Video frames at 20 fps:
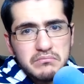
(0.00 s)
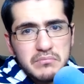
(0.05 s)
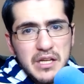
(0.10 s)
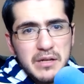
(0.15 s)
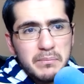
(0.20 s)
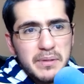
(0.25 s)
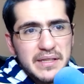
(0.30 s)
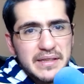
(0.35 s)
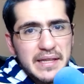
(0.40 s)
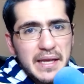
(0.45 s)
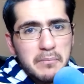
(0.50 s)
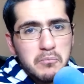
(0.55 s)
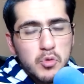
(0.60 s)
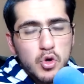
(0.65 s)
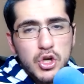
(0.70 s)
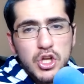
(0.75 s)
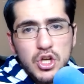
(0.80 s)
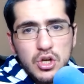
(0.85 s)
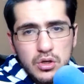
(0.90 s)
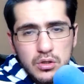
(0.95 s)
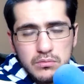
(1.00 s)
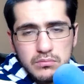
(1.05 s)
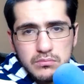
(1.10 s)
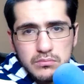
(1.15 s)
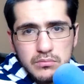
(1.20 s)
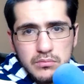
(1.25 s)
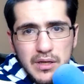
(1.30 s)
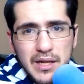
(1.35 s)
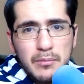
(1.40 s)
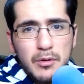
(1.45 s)
El Vita murió
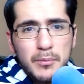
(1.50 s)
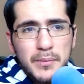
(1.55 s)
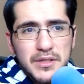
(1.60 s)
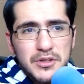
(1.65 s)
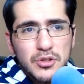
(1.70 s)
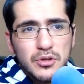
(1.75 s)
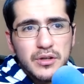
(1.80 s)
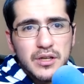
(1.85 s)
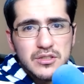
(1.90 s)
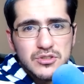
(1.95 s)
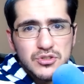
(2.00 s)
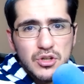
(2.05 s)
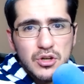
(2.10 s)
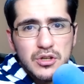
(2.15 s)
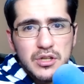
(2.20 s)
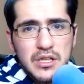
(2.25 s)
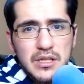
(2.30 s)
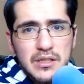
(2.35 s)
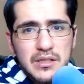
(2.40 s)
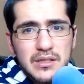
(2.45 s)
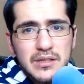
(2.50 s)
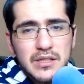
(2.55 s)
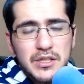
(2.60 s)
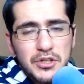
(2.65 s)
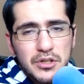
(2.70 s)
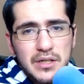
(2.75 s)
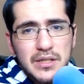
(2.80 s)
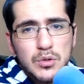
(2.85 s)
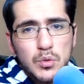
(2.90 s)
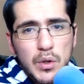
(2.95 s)
el momento que Sony
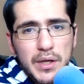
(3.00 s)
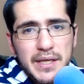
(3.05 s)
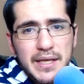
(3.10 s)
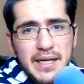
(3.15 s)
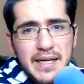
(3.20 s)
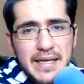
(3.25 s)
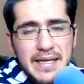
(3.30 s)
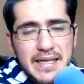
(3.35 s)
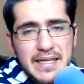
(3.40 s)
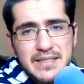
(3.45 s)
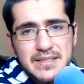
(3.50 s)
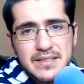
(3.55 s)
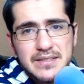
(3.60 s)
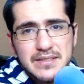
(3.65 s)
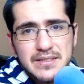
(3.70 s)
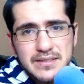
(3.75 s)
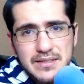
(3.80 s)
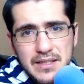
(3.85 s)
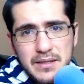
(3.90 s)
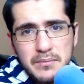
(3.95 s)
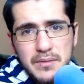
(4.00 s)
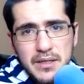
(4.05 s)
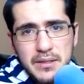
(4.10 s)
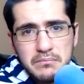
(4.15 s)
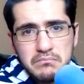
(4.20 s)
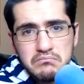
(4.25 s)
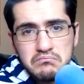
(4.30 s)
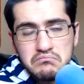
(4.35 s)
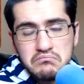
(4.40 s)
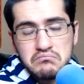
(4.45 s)
tiró la toalla en ese sistema.
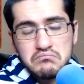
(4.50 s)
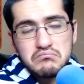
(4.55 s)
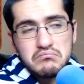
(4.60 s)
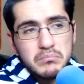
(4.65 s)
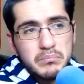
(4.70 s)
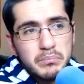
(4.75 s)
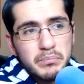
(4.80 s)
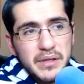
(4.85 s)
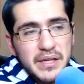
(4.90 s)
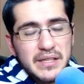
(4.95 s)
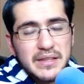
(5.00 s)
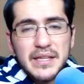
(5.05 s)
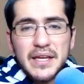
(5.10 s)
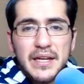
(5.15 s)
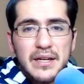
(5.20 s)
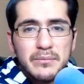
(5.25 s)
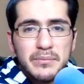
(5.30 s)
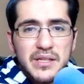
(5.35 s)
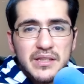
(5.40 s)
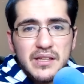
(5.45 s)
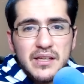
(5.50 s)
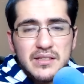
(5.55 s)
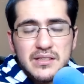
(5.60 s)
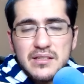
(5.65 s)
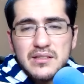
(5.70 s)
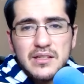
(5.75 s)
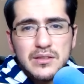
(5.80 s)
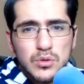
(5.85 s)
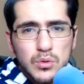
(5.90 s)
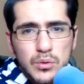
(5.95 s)
Piratear el Vita a
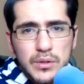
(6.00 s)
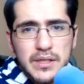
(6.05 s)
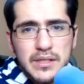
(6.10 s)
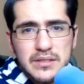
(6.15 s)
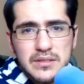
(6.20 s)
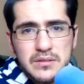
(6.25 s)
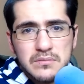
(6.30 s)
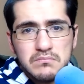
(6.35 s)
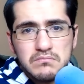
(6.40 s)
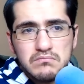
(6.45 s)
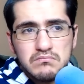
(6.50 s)
estas alturas